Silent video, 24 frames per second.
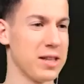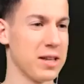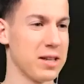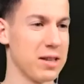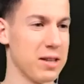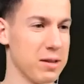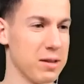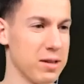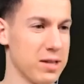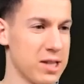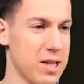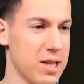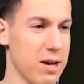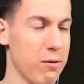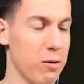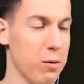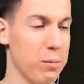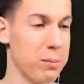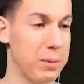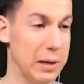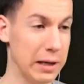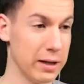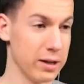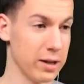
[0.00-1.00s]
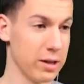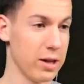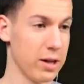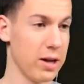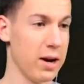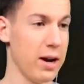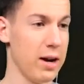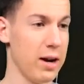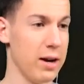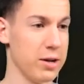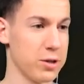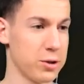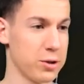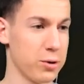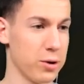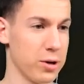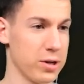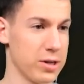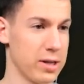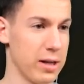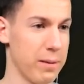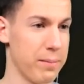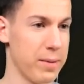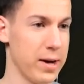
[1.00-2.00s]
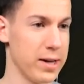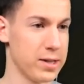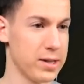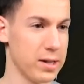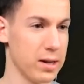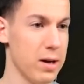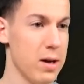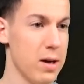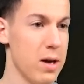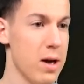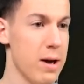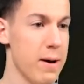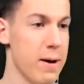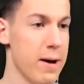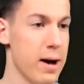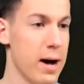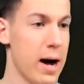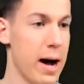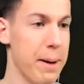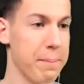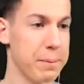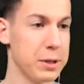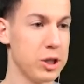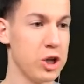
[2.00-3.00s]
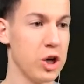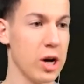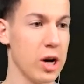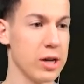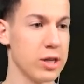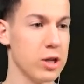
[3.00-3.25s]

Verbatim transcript: тогда ставлю. Блин, она реально скоро сломается. А, подожди,